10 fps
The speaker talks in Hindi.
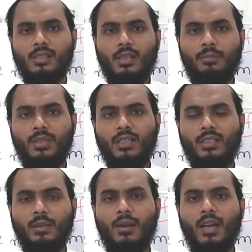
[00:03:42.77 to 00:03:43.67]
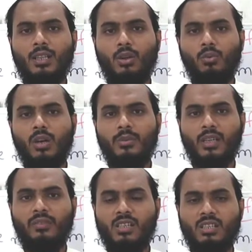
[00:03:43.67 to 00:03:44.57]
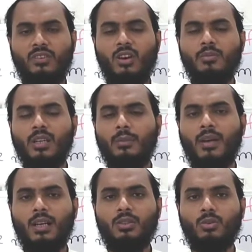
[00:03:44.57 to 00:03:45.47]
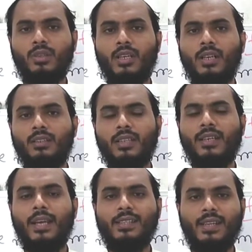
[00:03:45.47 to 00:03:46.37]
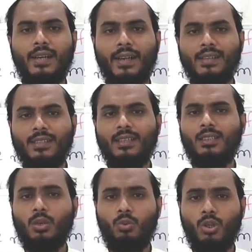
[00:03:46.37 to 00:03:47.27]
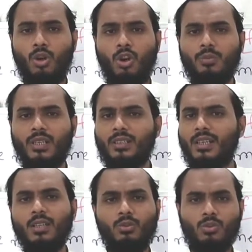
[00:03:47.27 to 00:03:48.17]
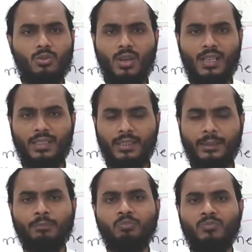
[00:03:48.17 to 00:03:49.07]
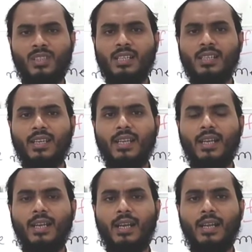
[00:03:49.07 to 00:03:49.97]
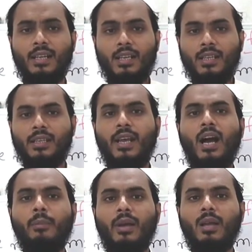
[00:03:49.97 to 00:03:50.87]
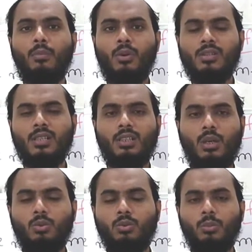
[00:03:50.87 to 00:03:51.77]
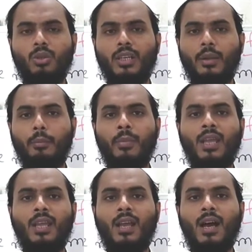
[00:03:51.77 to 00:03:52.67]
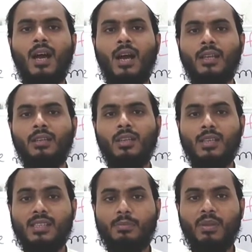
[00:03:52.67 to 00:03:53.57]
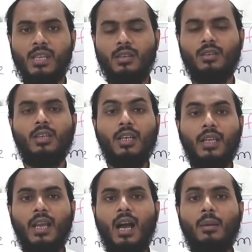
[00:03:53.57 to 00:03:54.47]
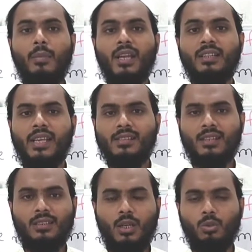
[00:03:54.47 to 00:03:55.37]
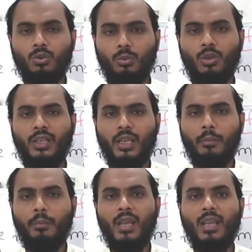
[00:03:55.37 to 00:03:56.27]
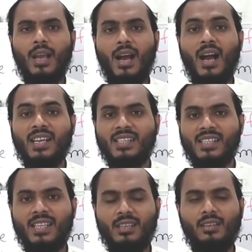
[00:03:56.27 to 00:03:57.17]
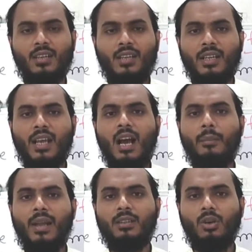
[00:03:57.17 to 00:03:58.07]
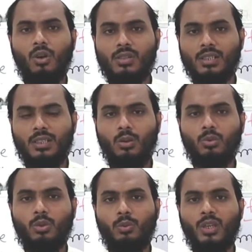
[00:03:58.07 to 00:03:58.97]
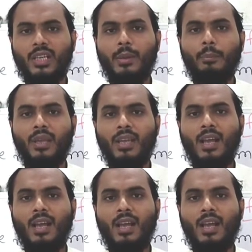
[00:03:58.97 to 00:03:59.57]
सब्जेक्ट के बाद और वर्ब के फर्स्ट फॉर्म के बाद जुमले के अंदर यानी सेंटेंस के अंदर कोई ऑब्जेक्ट है तो उसको ला देंगे जैसे कि ये कहना है क्या मैं बोल सकता हूँ तो बोलेंगे मे आई स्पीक क्या मैं देख सकता हूँ तो बोलेंगे मे आई सी क्या मैं दौड़ सकता हूँ तो बोलेंगे मे